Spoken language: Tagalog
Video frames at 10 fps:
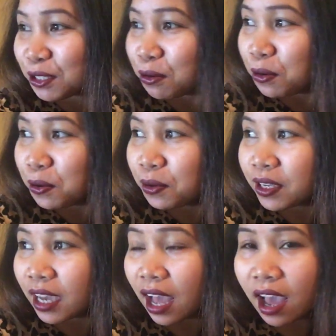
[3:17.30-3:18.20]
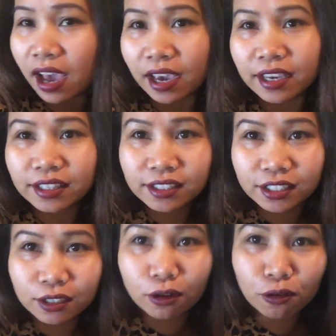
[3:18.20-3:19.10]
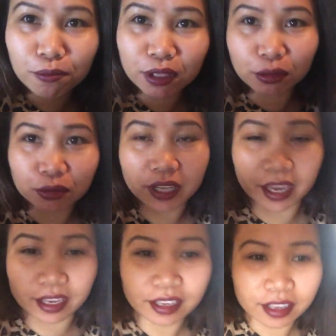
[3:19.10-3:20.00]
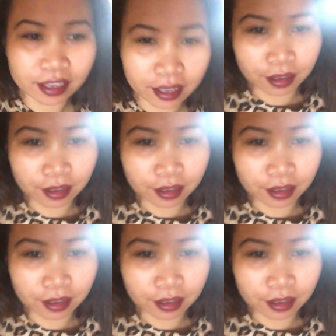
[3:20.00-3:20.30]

So yeah, it's gloomy today.